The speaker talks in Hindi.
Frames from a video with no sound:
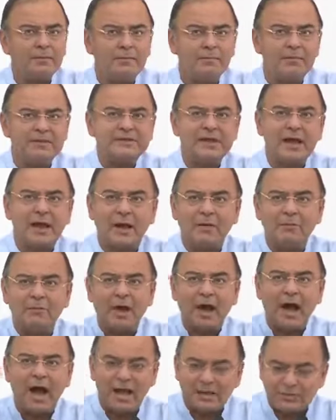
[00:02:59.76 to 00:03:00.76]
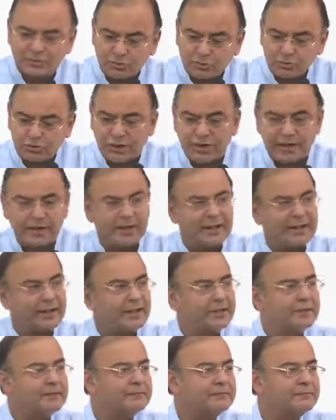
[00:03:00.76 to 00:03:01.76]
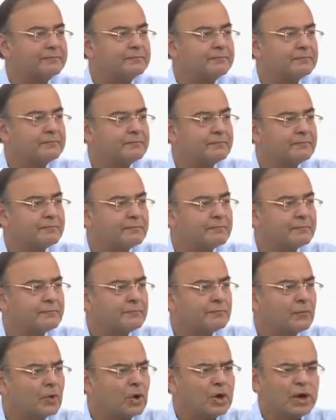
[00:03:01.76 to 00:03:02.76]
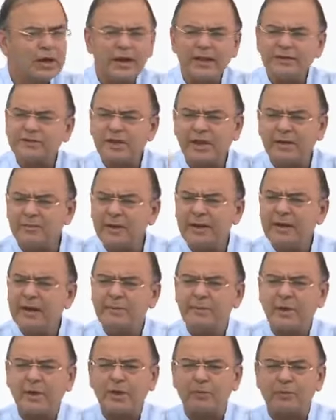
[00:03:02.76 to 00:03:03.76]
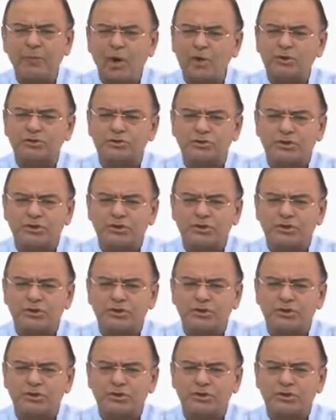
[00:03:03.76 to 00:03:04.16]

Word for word: में से हम आज गुजर रहे हैं और अगले छह महीने में कि बहुत